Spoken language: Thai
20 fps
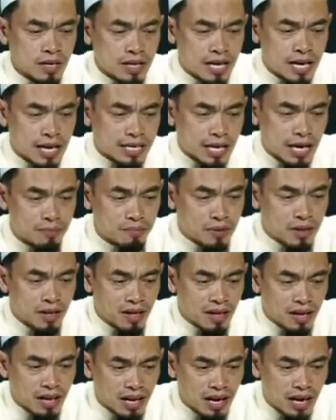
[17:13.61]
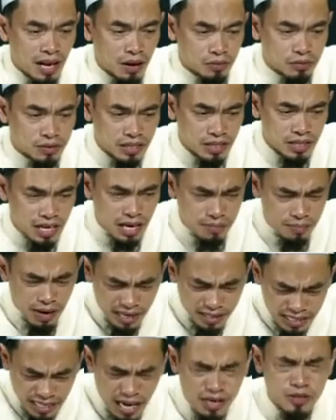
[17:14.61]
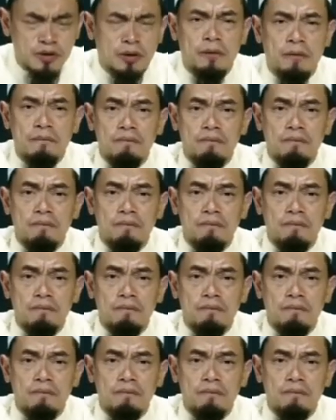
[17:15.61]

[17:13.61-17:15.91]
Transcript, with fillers: นะครับเราตื่นละหมาดตะฮัจญุด